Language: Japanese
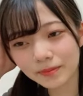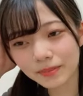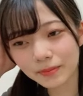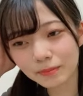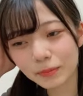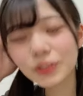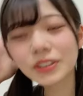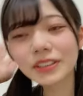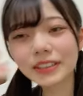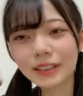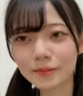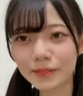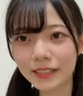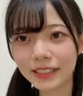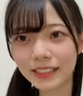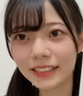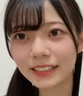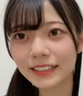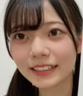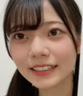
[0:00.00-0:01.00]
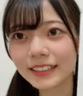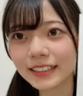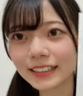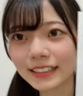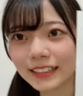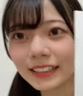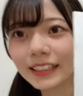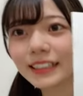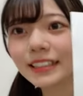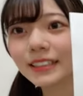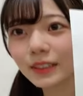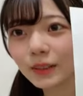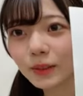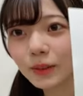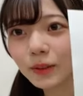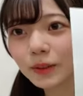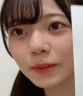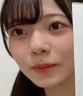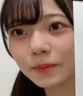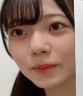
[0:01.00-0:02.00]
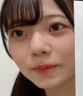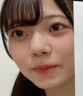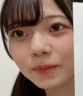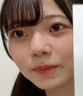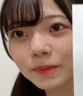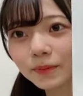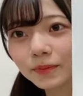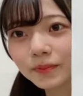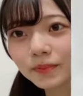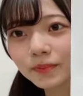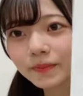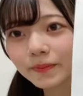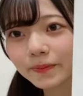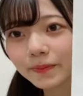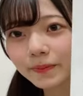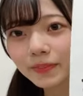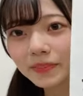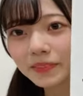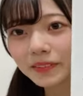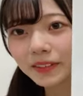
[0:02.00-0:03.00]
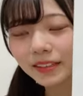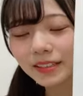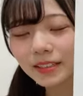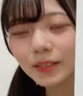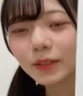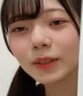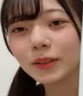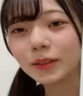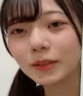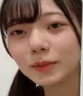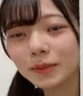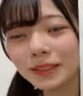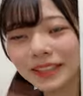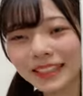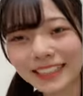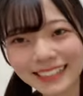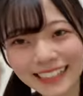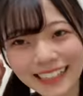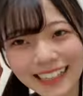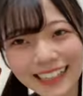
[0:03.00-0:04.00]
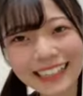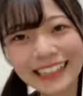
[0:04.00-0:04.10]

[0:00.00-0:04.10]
僕が負けた夏だったんですよそう思い出した